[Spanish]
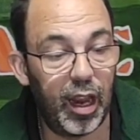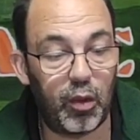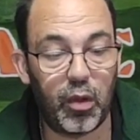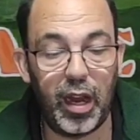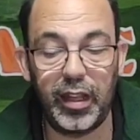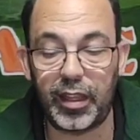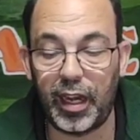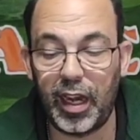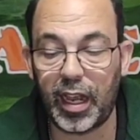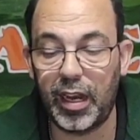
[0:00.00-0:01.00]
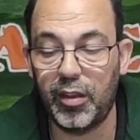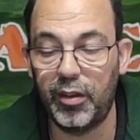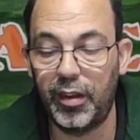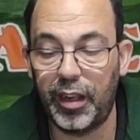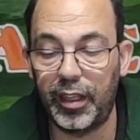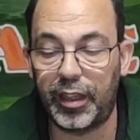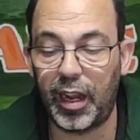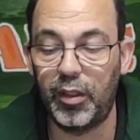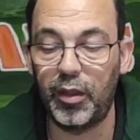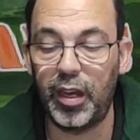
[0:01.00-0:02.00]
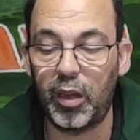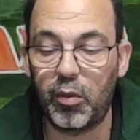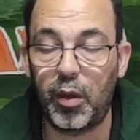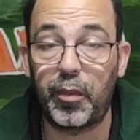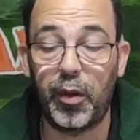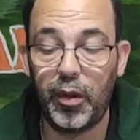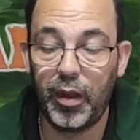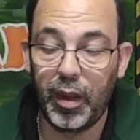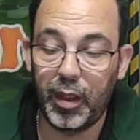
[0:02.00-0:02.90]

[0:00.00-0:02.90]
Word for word: el cual entra en el cañón, entrando en el cuerpo,